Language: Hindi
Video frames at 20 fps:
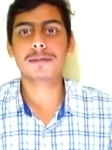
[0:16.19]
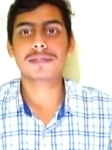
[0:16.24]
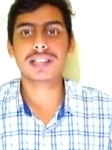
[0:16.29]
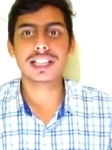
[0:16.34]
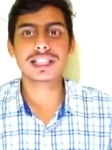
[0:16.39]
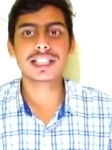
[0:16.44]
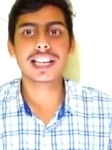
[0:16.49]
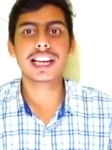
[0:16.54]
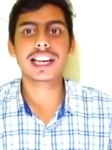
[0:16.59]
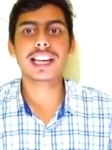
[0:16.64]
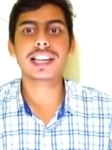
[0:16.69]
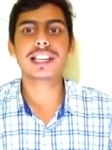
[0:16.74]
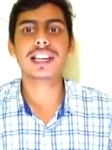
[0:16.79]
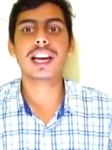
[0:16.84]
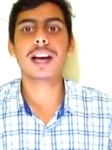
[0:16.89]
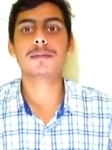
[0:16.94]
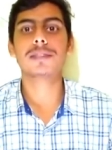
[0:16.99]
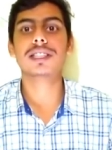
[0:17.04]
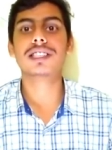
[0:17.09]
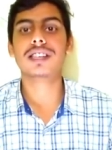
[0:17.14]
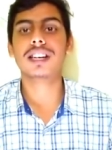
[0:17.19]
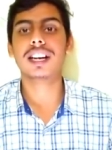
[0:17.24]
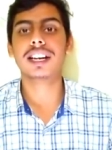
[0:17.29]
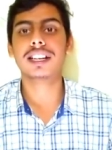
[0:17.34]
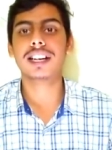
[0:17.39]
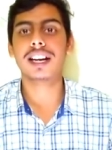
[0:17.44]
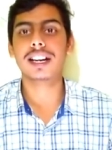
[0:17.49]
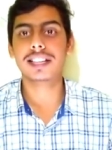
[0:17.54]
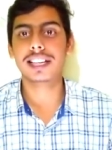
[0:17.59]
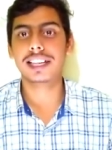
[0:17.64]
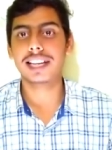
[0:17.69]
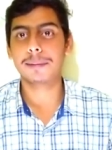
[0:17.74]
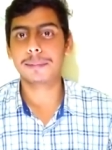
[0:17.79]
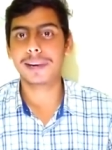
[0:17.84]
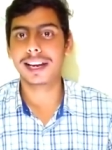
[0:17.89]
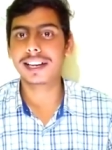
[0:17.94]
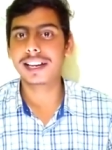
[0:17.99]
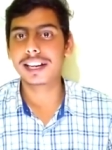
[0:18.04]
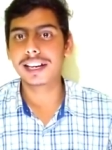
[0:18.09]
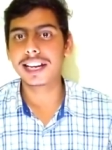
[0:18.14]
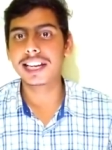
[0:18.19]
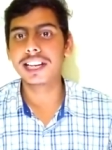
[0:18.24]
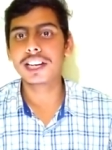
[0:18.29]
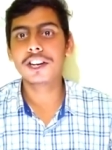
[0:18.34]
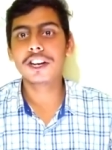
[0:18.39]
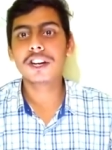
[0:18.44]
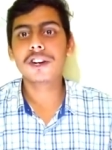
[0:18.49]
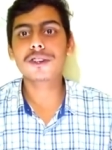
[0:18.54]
आप जान जाएंगे कि आप जिस क्रेडिट कार्ड के लिए अप्लाई कर रहे हैं